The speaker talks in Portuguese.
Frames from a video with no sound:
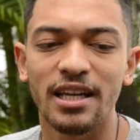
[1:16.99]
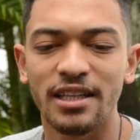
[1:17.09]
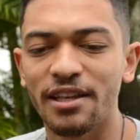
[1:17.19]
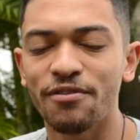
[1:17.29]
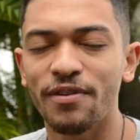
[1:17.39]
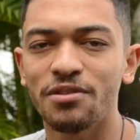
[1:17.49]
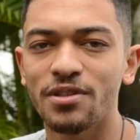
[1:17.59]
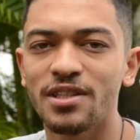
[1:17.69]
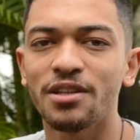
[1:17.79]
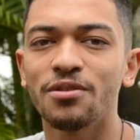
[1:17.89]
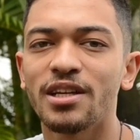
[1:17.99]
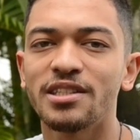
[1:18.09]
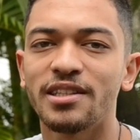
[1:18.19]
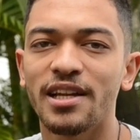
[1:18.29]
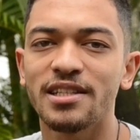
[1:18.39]
E tenho feito isso aí
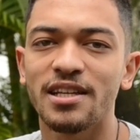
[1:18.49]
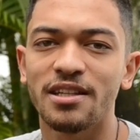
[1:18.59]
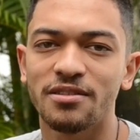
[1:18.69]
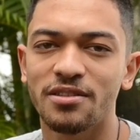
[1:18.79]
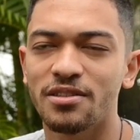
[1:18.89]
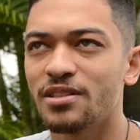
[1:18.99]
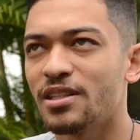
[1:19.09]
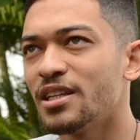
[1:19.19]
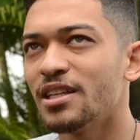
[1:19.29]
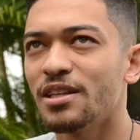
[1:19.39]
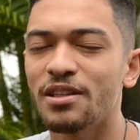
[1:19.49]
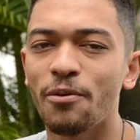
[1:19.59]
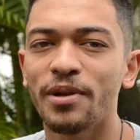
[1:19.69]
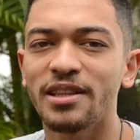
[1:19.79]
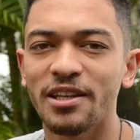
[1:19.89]
durante três anos. E
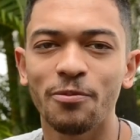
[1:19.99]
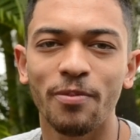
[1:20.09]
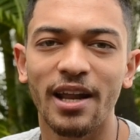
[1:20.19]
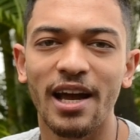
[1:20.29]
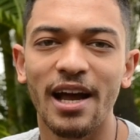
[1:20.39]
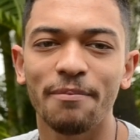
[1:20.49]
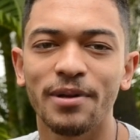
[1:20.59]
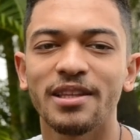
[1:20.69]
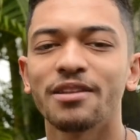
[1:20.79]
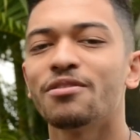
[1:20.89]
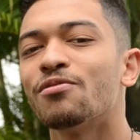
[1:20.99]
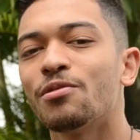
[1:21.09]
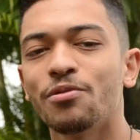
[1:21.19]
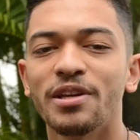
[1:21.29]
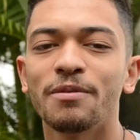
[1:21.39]
não pretendo parar, pretendo
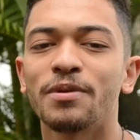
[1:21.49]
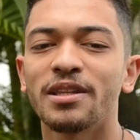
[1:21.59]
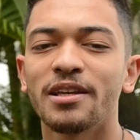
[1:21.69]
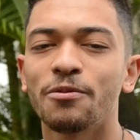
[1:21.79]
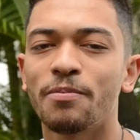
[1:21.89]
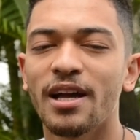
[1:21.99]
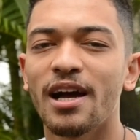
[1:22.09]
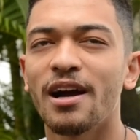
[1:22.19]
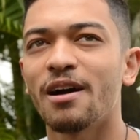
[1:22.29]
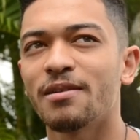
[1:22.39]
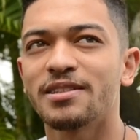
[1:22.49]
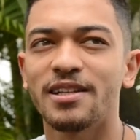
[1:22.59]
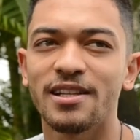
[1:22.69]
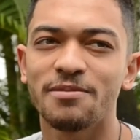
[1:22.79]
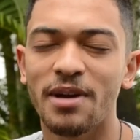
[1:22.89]
evoluir, pretendo pegar umas
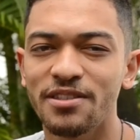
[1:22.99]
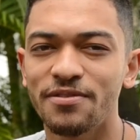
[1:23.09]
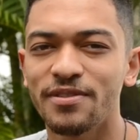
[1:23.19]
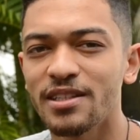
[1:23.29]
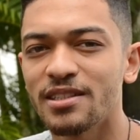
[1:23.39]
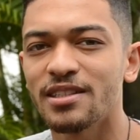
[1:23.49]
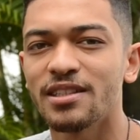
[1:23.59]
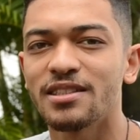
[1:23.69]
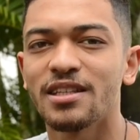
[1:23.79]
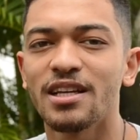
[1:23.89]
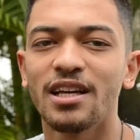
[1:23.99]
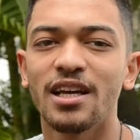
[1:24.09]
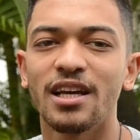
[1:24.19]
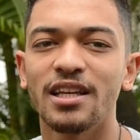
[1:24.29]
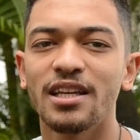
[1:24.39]
trilhas mais difíceis
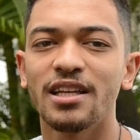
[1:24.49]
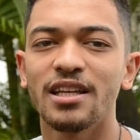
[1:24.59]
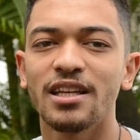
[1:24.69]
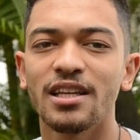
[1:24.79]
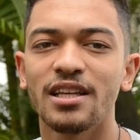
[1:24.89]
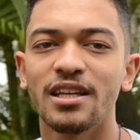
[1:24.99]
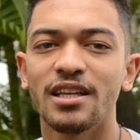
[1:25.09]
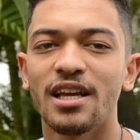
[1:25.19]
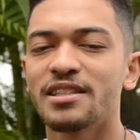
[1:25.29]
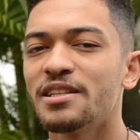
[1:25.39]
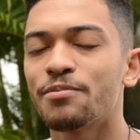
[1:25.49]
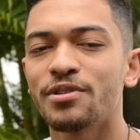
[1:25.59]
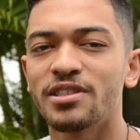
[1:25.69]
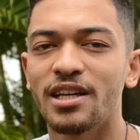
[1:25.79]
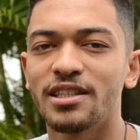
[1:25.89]
e assim por
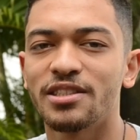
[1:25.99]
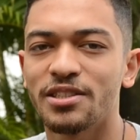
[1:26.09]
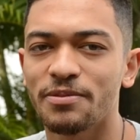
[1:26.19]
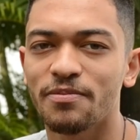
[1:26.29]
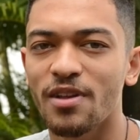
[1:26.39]
diante.